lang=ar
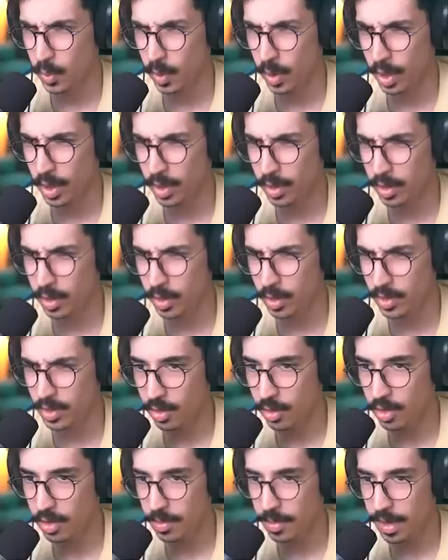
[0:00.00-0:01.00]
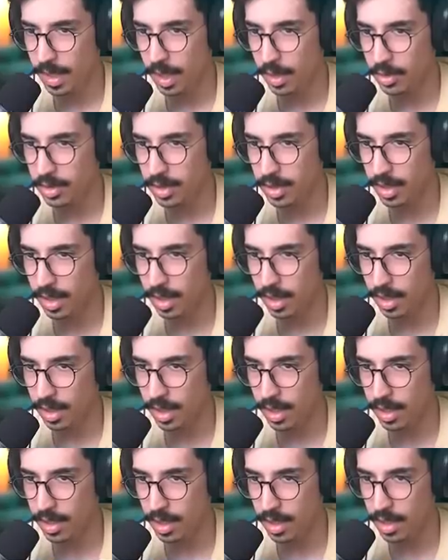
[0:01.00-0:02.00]
والله كلوز اعوذ بالله وش ذا
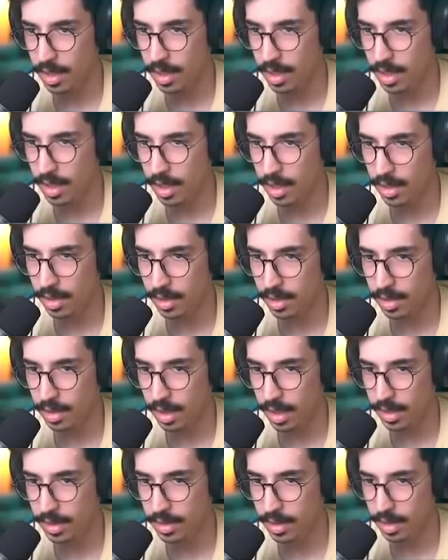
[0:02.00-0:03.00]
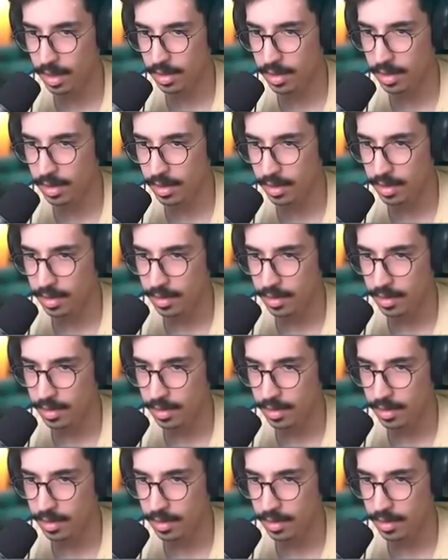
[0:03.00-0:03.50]
هي هي هي هدي هدي